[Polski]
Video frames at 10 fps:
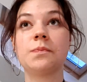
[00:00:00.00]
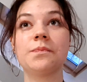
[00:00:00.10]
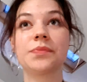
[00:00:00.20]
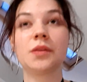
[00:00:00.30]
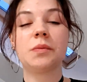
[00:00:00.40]

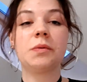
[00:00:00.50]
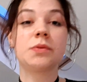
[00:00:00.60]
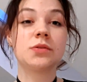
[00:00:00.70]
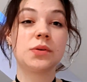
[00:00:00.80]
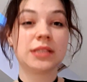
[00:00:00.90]
no po
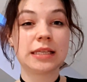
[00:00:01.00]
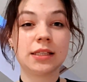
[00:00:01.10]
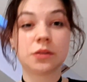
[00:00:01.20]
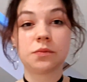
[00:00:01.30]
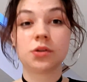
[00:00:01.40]
prostu chcę z
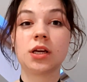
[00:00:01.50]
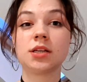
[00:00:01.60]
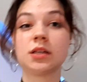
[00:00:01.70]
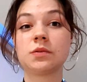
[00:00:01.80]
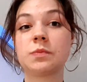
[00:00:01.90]
tatą trochę
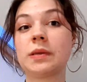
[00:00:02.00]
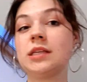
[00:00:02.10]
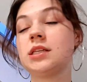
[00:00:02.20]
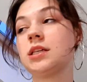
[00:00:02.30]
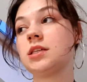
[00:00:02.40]
czasu
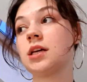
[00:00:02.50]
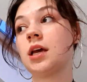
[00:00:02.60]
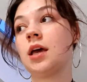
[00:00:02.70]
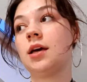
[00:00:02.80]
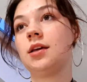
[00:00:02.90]
spędzić
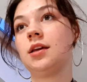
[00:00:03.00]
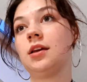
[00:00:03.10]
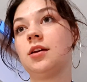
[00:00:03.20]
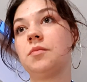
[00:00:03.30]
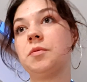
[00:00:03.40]

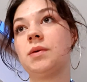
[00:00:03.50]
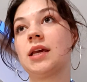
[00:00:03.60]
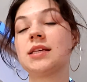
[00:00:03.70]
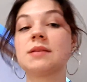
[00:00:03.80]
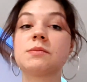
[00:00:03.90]
i robimy
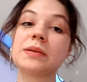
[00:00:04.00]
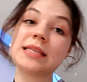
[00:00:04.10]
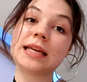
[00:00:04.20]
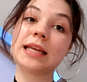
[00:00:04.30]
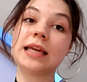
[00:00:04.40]
jakieś tam
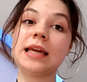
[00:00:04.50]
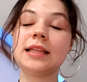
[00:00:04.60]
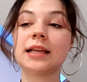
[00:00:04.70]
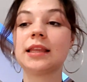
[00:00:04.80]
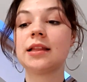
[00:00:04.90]
spacerki i
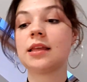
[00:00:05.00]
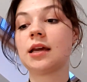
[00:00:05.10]
tak dalej.